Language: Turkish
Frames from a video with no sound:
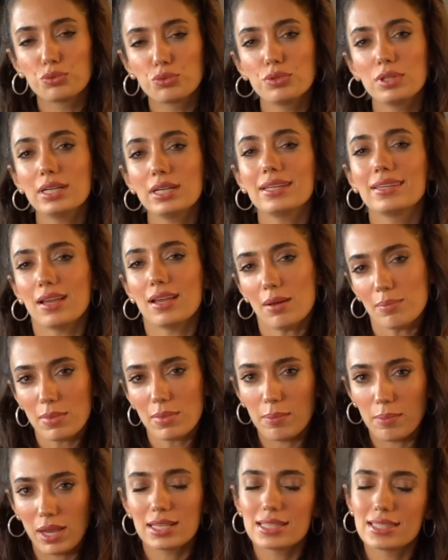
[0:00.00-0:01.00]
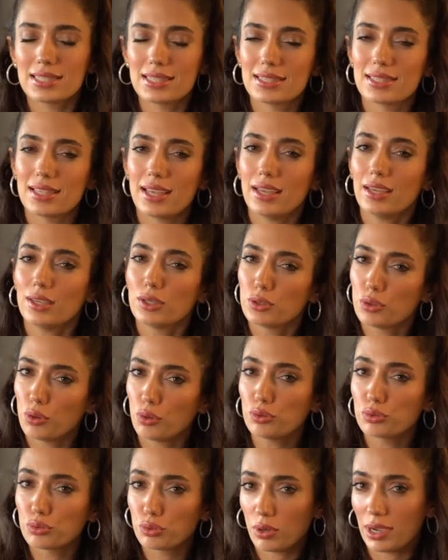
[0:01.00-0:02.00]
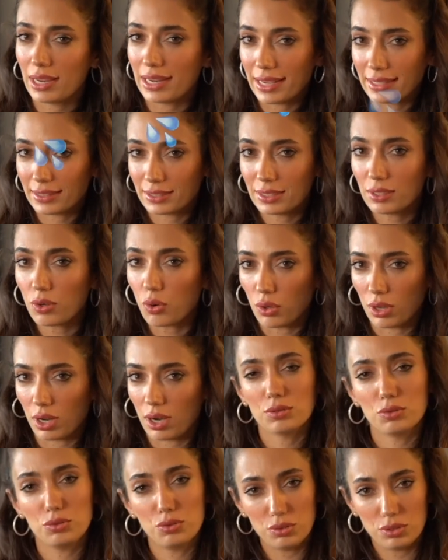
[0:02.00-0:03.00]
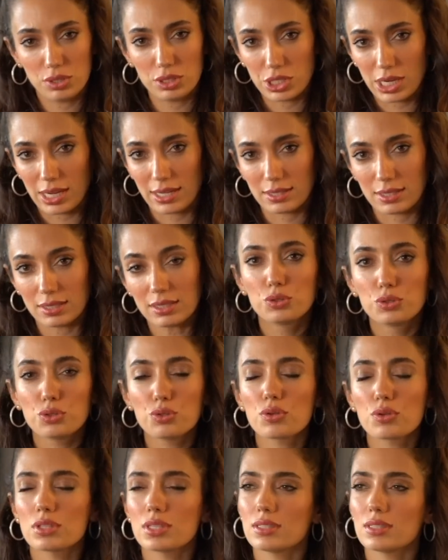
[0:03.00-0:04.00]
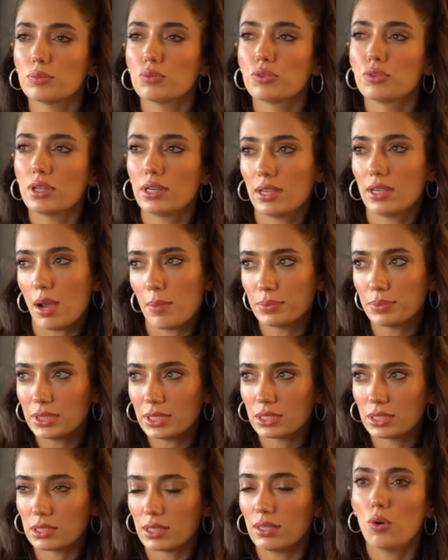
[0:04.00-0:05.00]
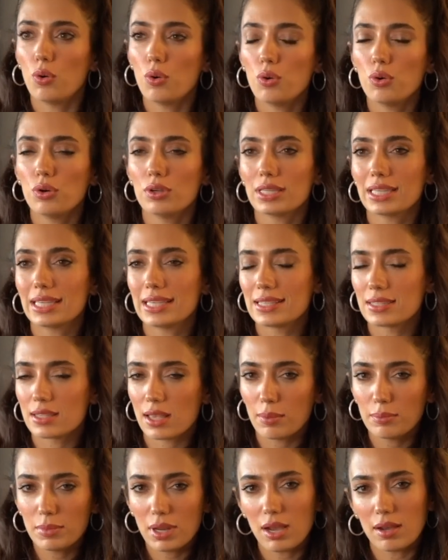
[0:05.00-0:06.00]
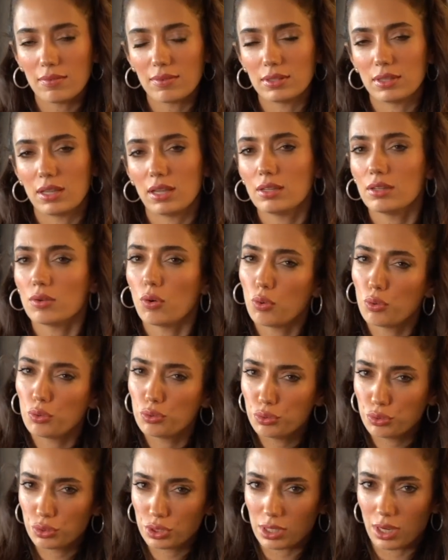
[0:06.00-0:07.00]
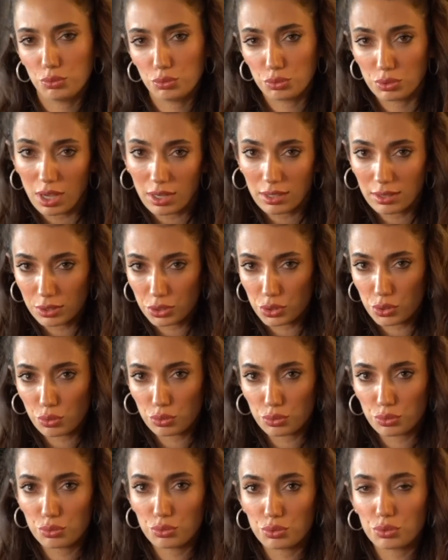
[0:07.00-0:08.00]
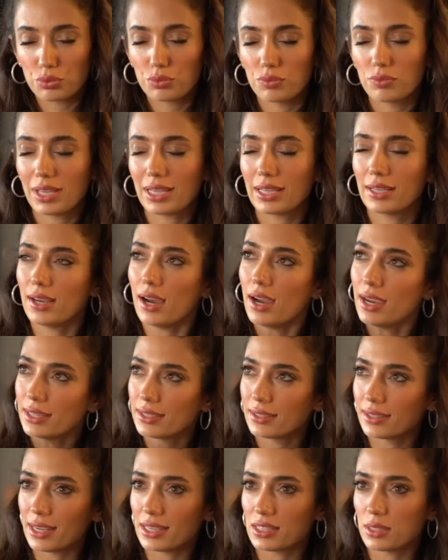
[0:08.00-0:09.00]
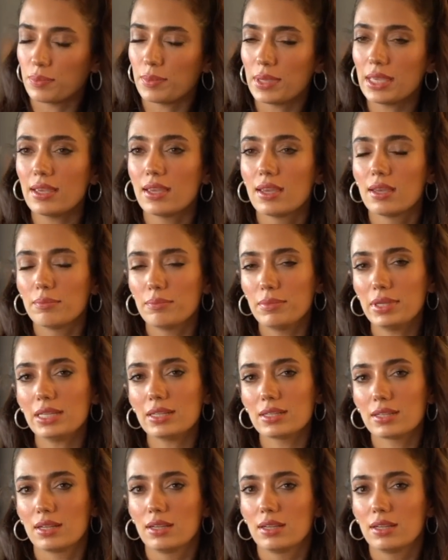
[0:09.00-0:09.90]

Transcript: bunları yapmamak size yol su elektrik olarak dönecektir. Çünkü siz bunları yaptıkça o gizemli havadan oldukça uzaklaşıyorsunuz ve gayri resmi bir